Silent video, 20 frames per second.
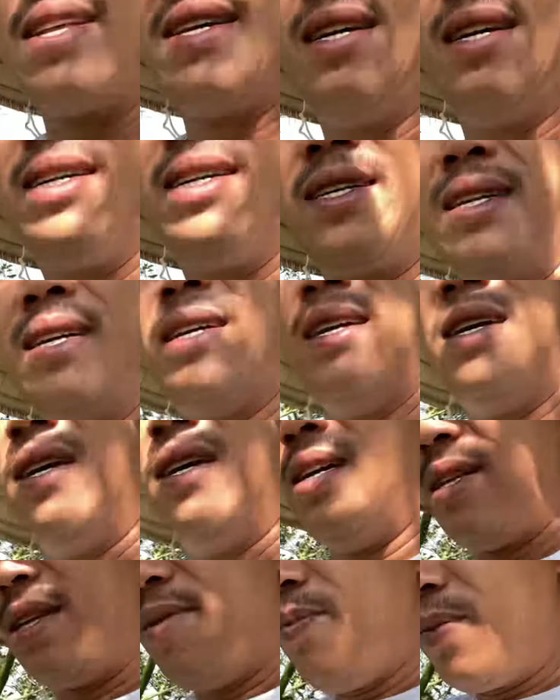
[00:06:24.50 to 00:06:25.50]
nha
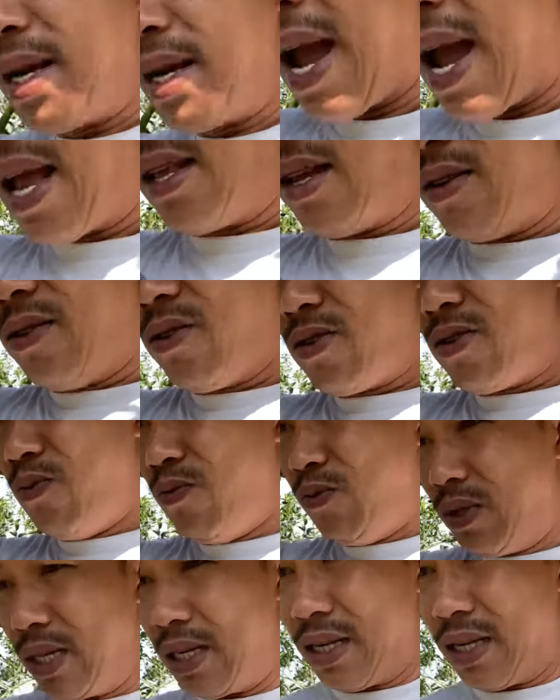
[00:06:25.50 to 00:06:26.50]
đóng cà thì nói
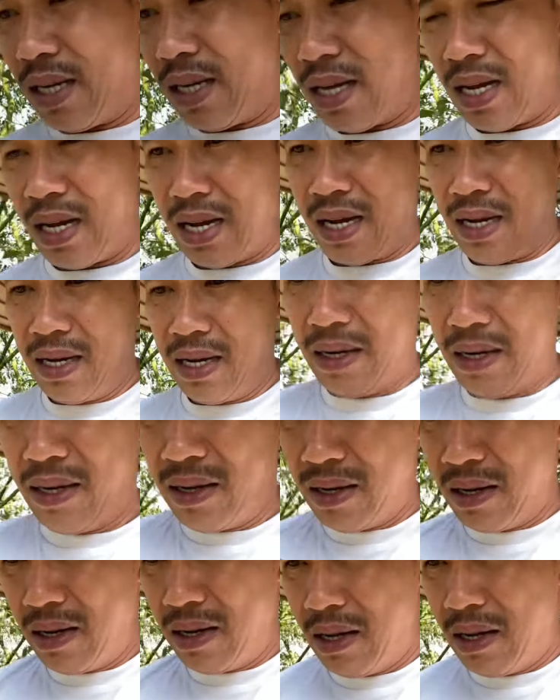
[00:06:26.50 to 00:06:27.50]
chung thì à,
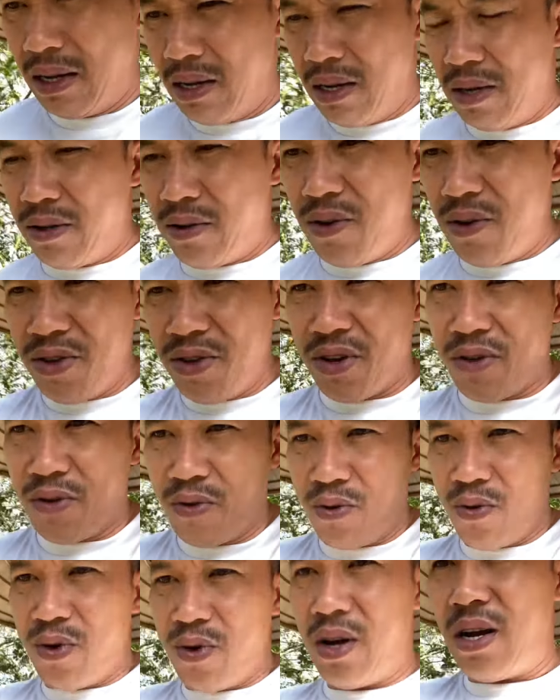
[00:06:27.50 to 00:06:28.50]
có
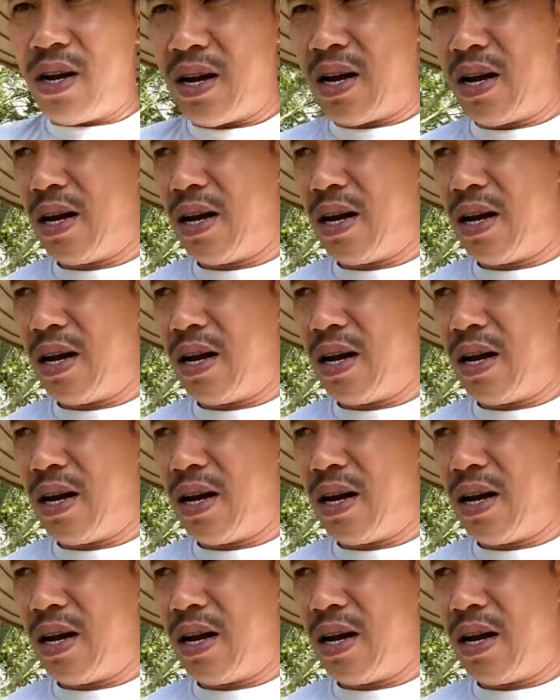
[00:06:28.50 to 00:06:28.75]
nhiều à,